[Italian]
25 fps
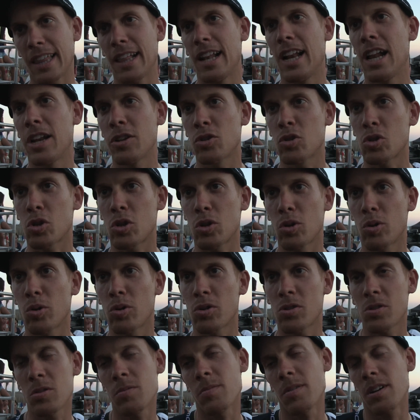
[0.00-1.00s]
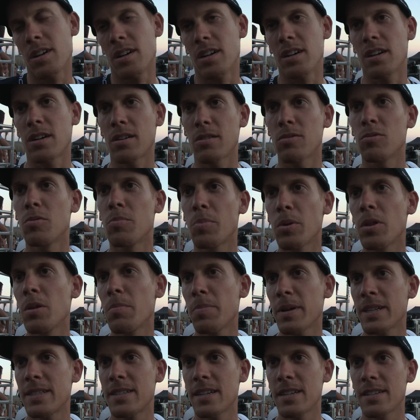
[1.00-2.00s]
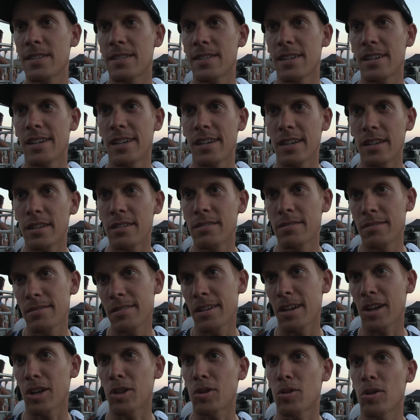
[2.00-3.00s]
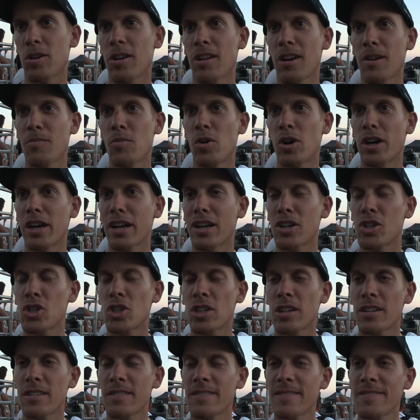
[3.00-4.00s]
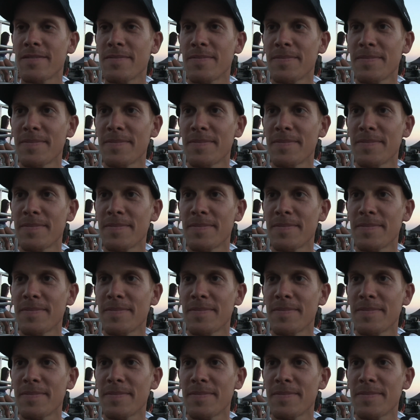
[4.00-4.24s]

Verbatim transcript: dell'anno scorso ma con un po' di pazienza ritorneremo a crescere.